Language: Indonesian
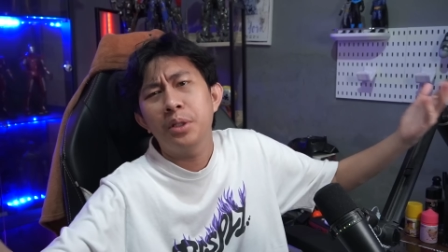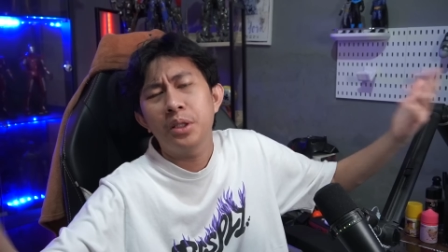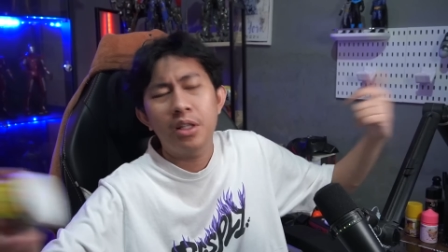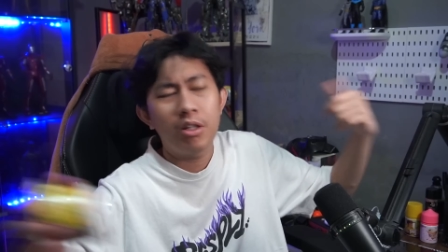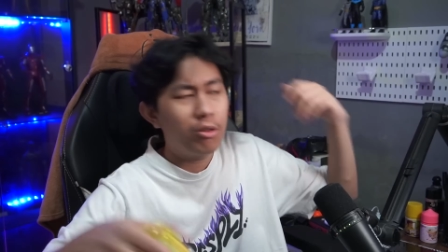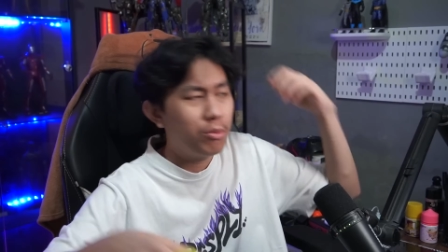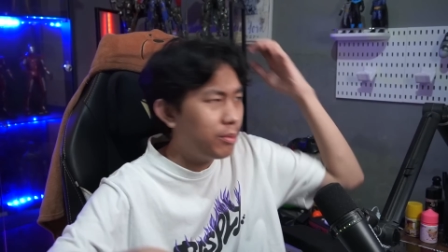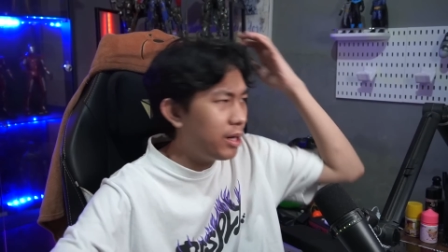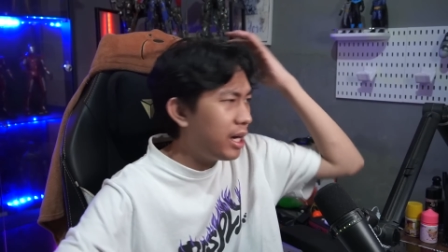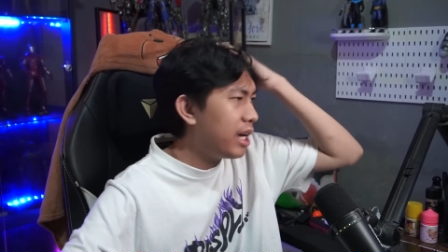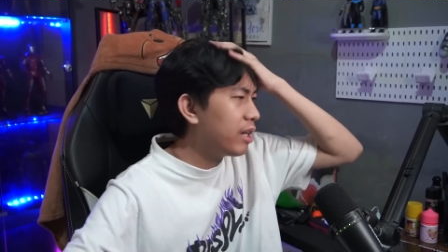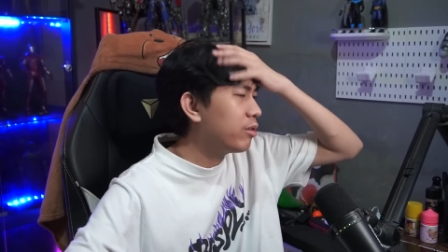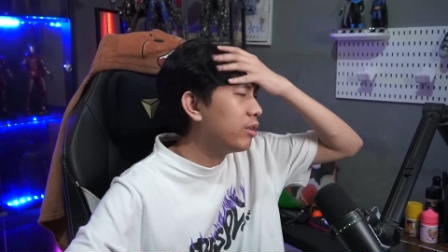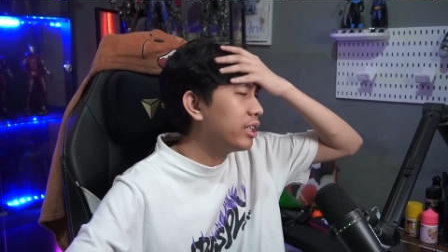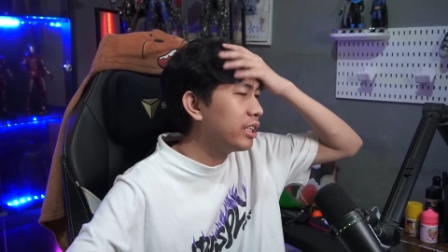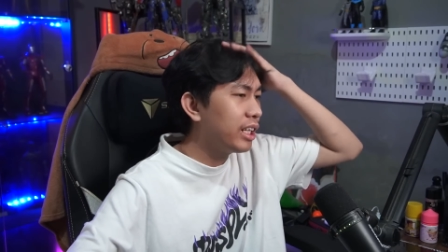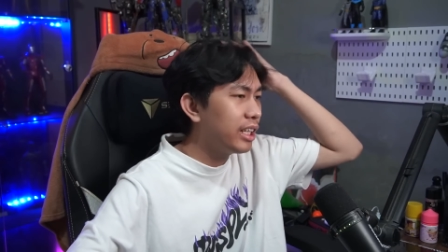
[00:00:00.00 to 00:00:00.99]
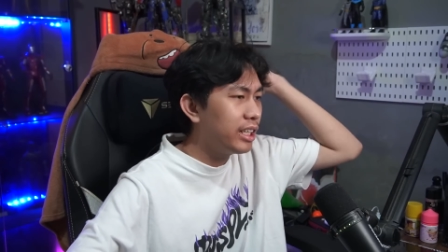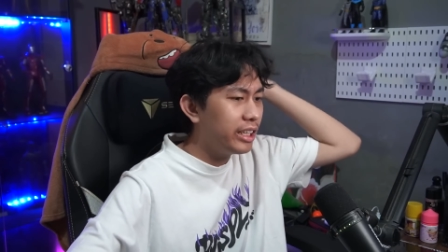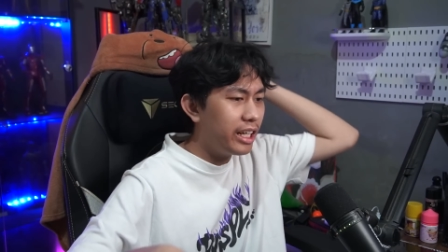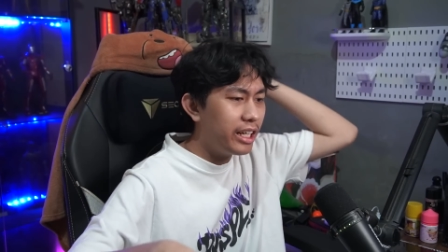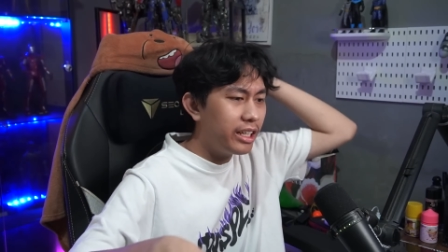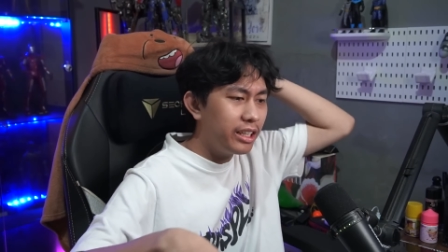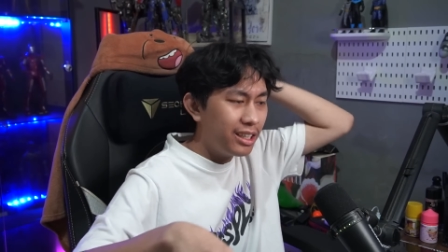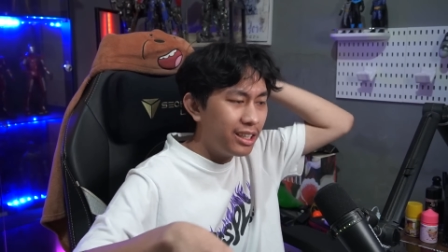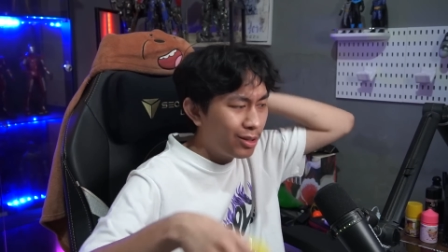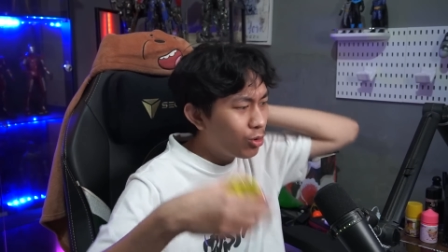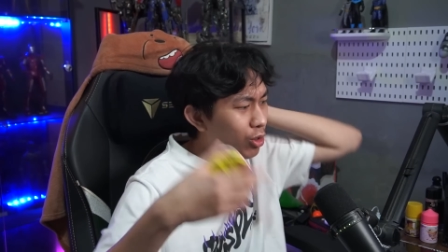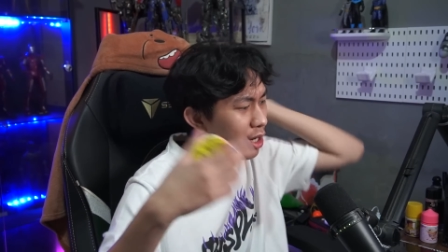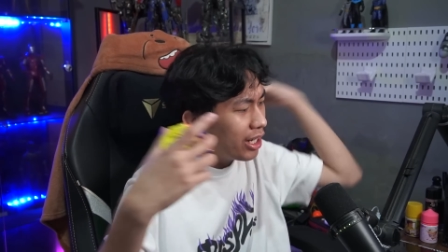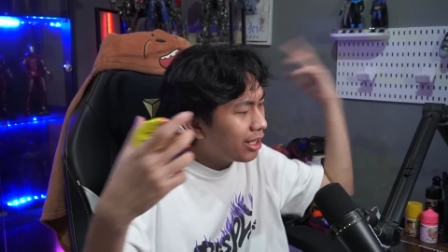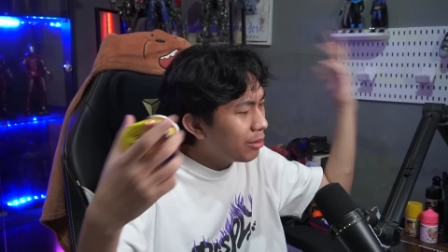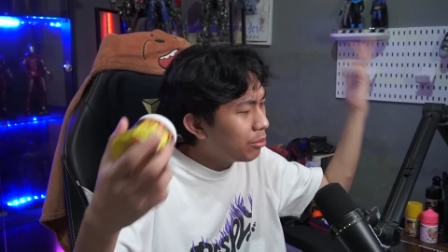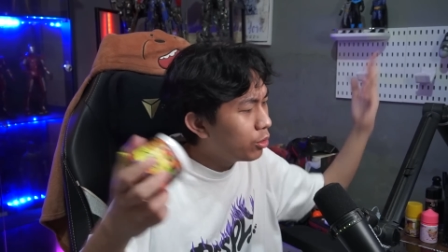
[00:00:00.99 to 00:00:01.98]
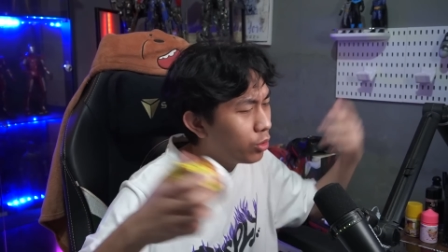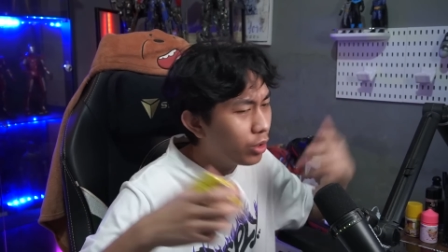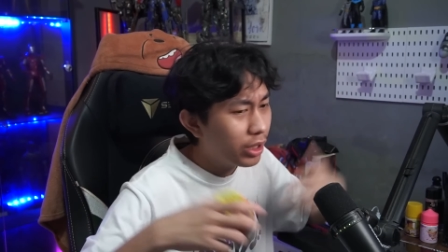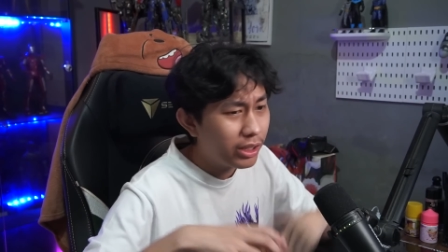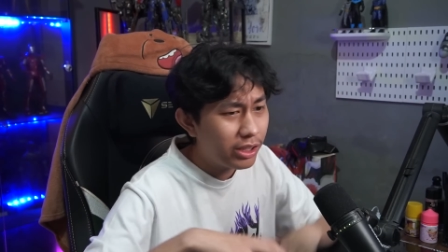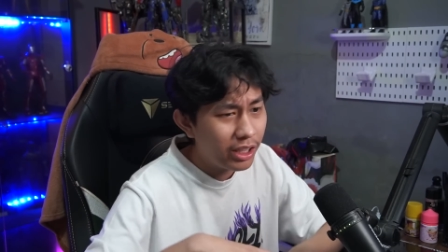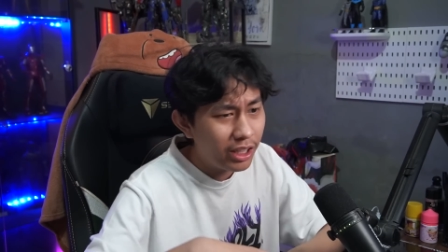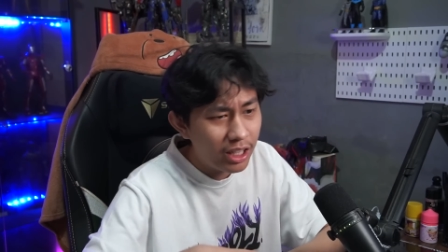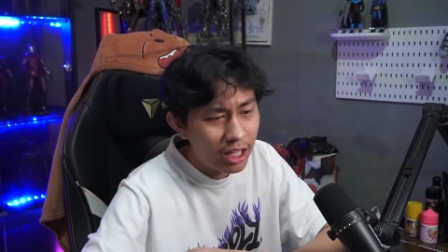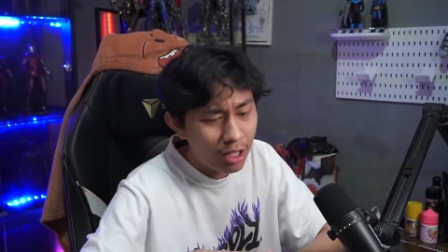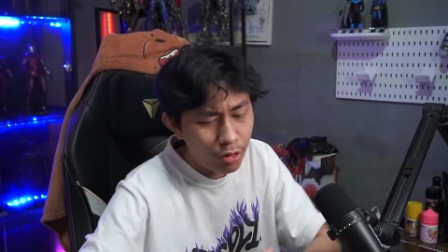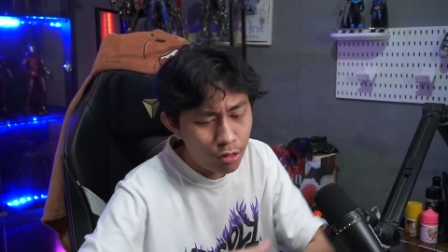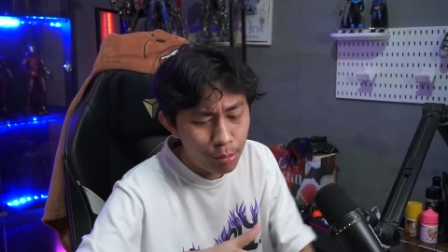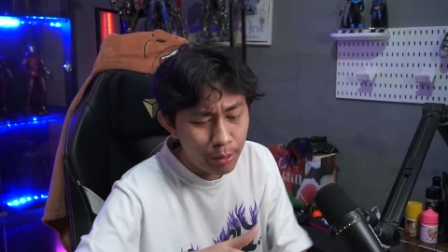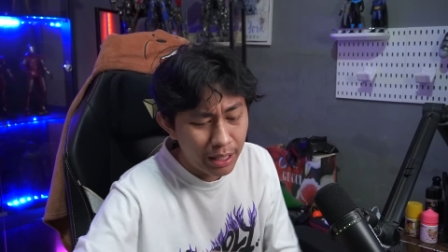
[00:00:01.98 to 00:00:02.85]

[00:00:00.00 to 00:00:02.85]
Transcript: di tahun baru adik-adik ya di 2023 gue